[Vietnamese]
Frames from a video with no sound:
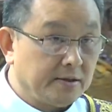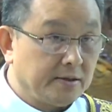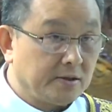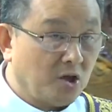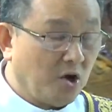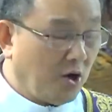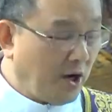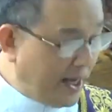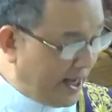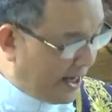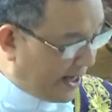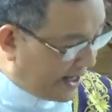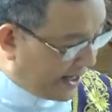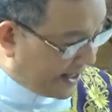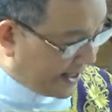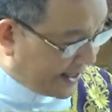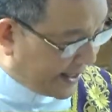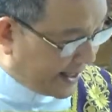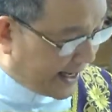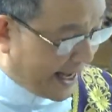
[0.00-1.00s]
đó là
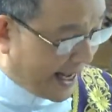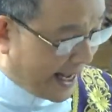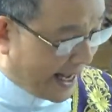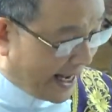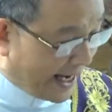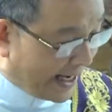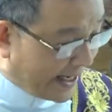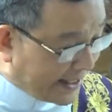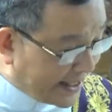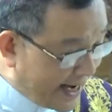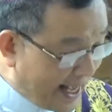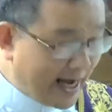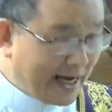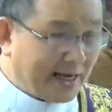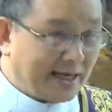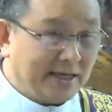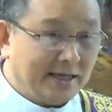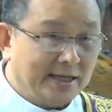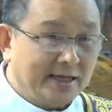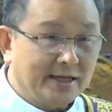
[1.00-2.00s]
khả năng